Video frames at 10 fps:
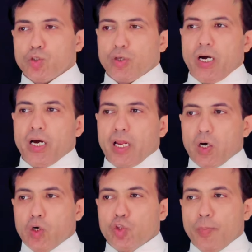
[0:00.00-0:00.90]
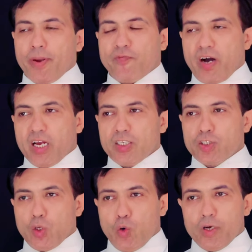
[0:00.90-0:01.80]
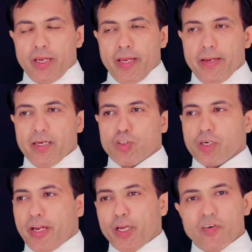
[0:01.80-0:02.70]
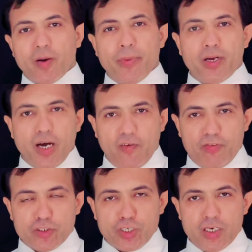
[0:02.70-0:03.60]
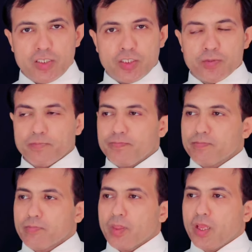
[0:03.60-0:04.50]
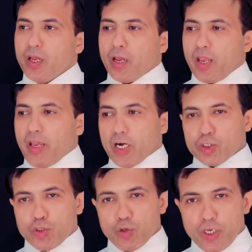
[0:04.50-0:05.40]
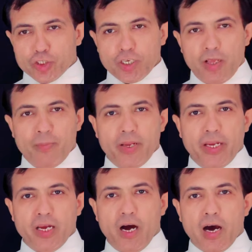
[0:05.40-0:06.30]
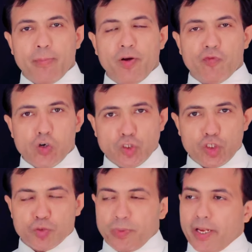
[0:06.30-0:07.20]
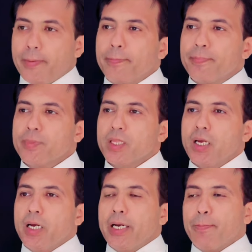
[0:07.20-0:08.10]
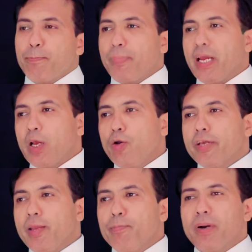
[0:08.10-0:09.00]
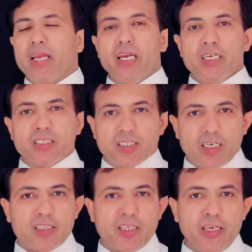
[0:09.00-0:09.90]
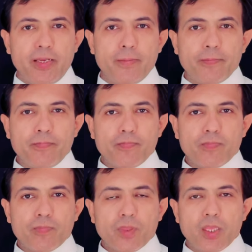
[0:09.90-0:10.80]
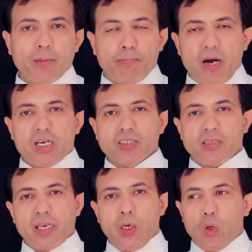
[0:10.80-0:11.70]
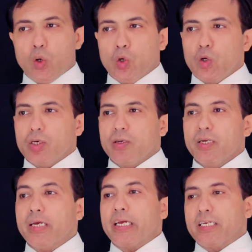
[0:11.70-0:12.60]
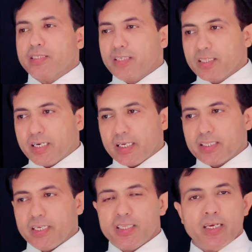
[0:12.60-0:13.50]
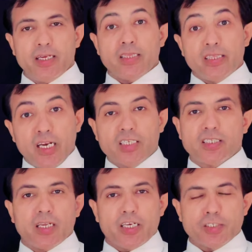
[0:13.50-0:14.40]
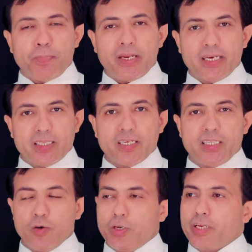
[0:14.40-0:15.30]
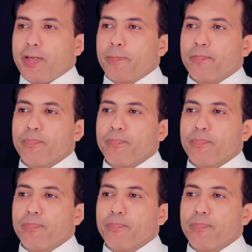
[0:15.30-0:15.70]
जो आला अहदम पे फायज लोग हैं चाहे गवर्नमेंट ऑफिशल्स या जुडिशरी में या आर्मेड फोर्सेस में पहले उनकी बड़ी इज्जत थी पाकिस्तानी लोग इज्जत करते थे दिल से रेस्पेक्ट करते थे उनकी